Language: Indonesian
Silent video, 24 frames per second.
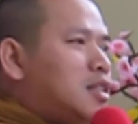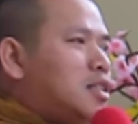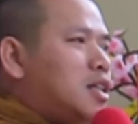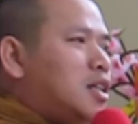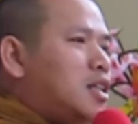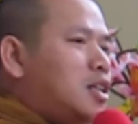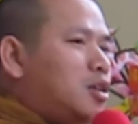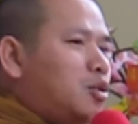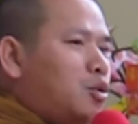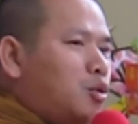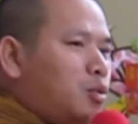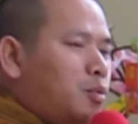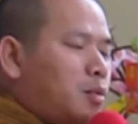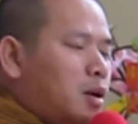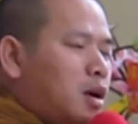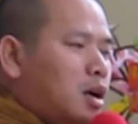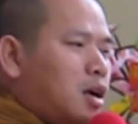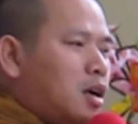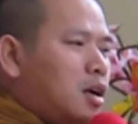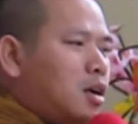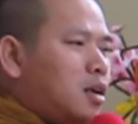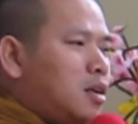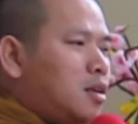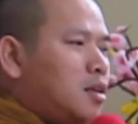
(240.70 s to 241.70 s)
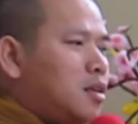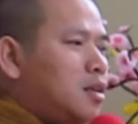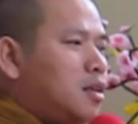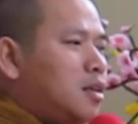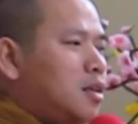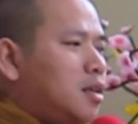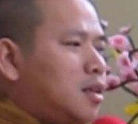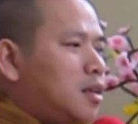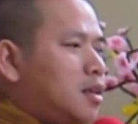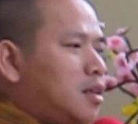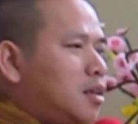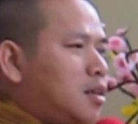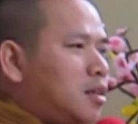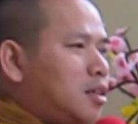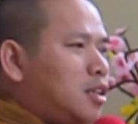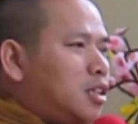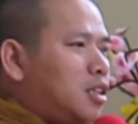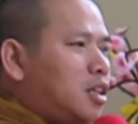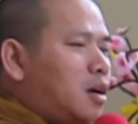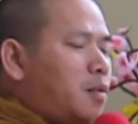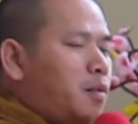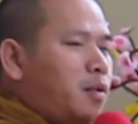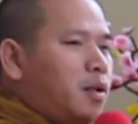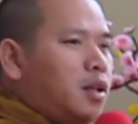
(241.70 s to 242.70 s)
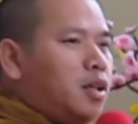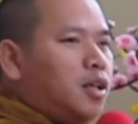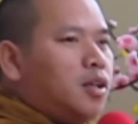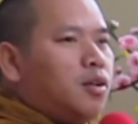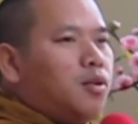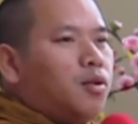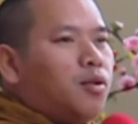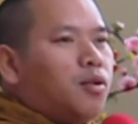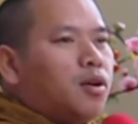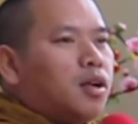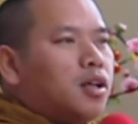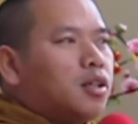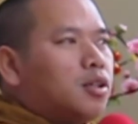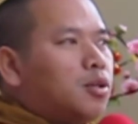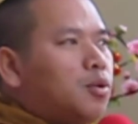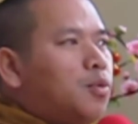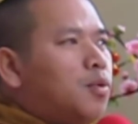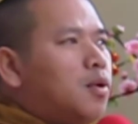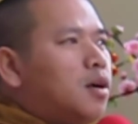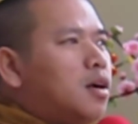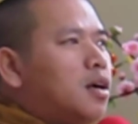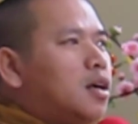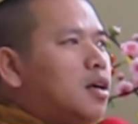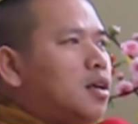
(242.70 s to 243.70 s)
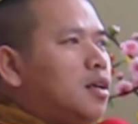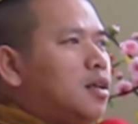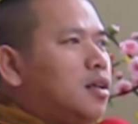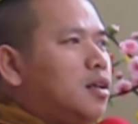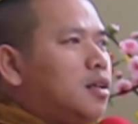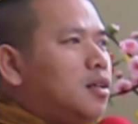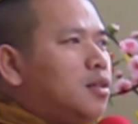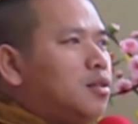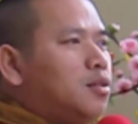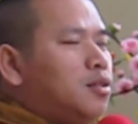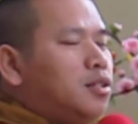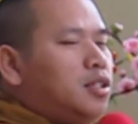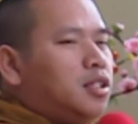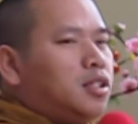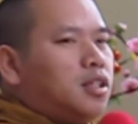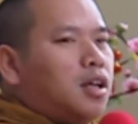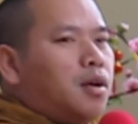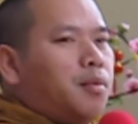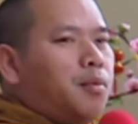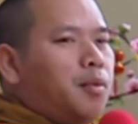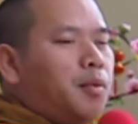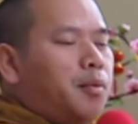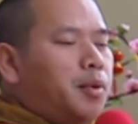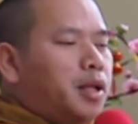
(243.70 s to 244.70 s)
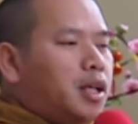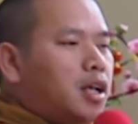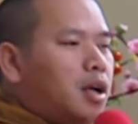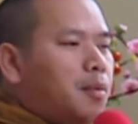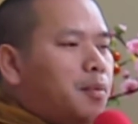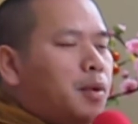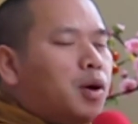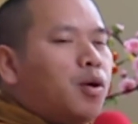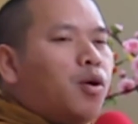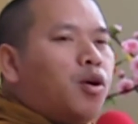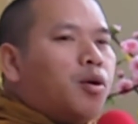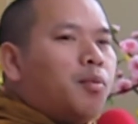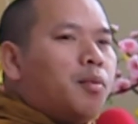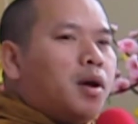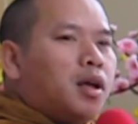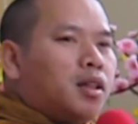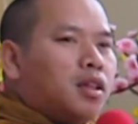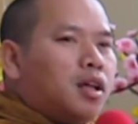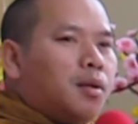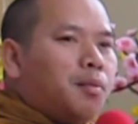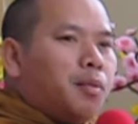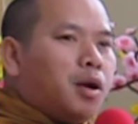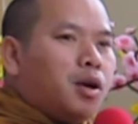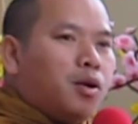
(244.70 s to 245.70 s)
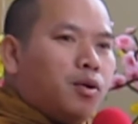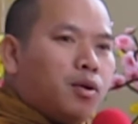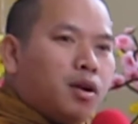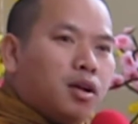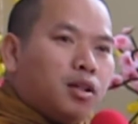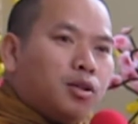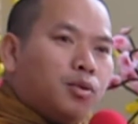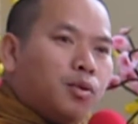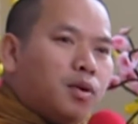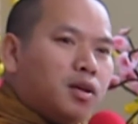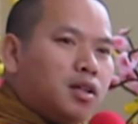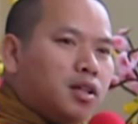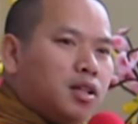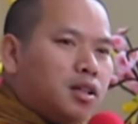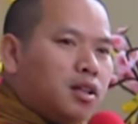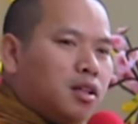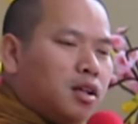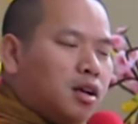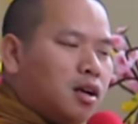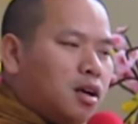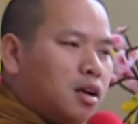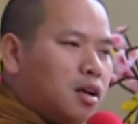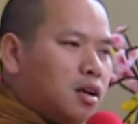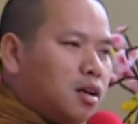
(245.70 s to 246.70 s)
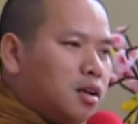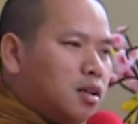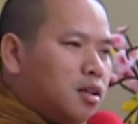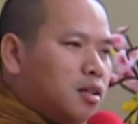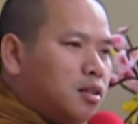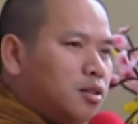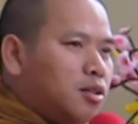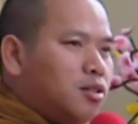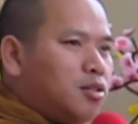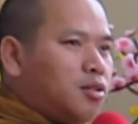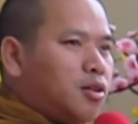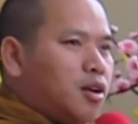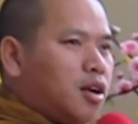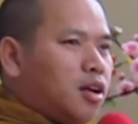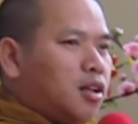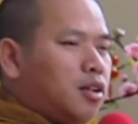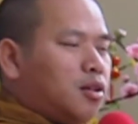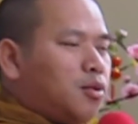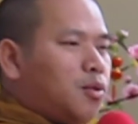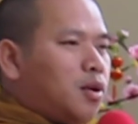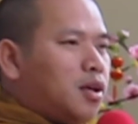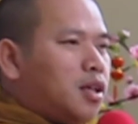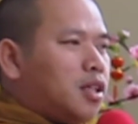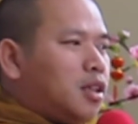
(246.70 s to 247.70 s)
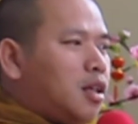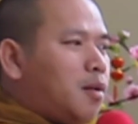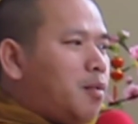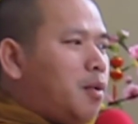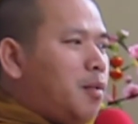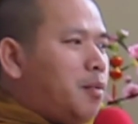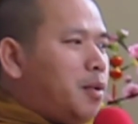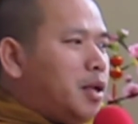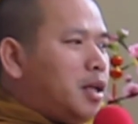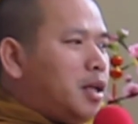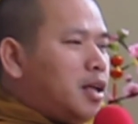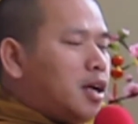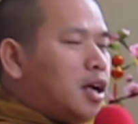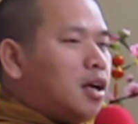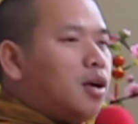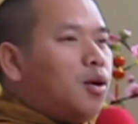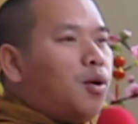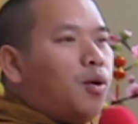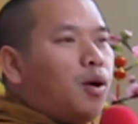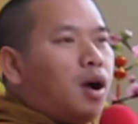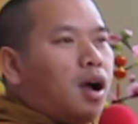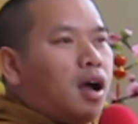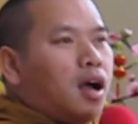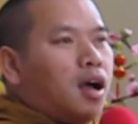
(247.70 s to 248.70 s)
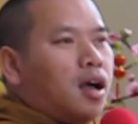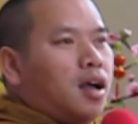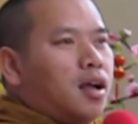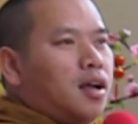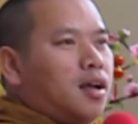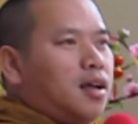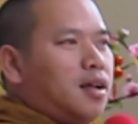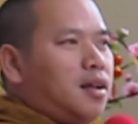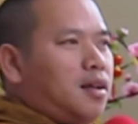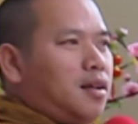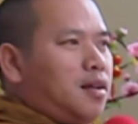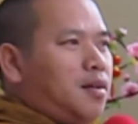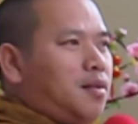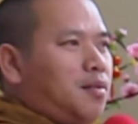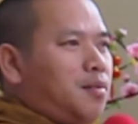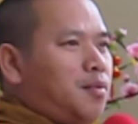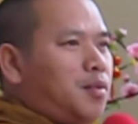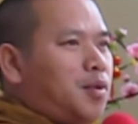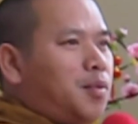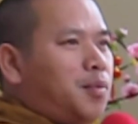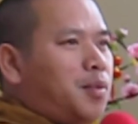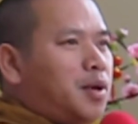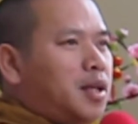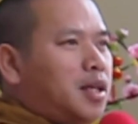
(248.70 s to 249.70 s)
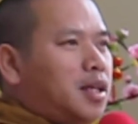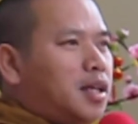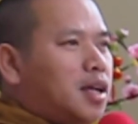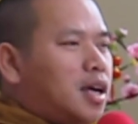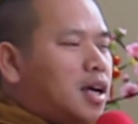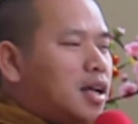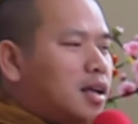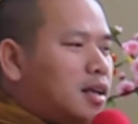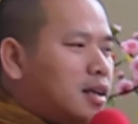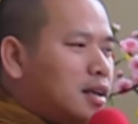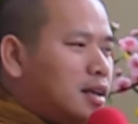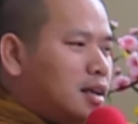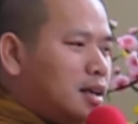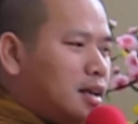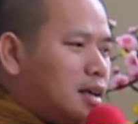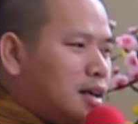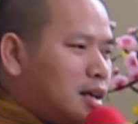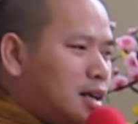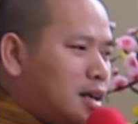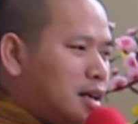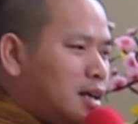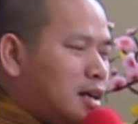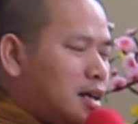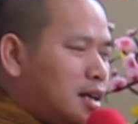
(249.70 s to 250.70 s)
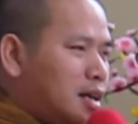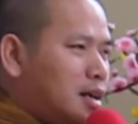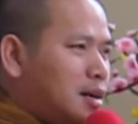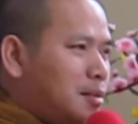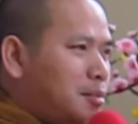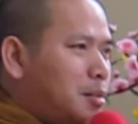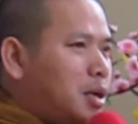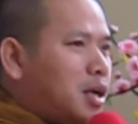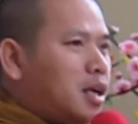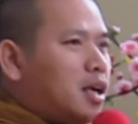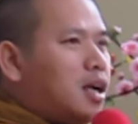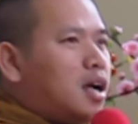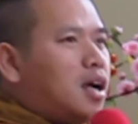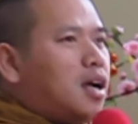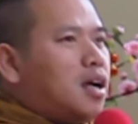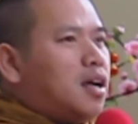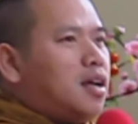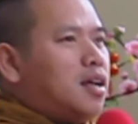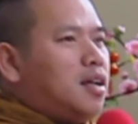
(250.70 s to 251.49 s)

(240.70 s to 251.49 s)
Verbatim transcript: aja di rumah kita memiliki orang tua terus kita memberikan penghormatan pada orang tua kita terus orang tua kita memberikan doa memberikan uh, berkah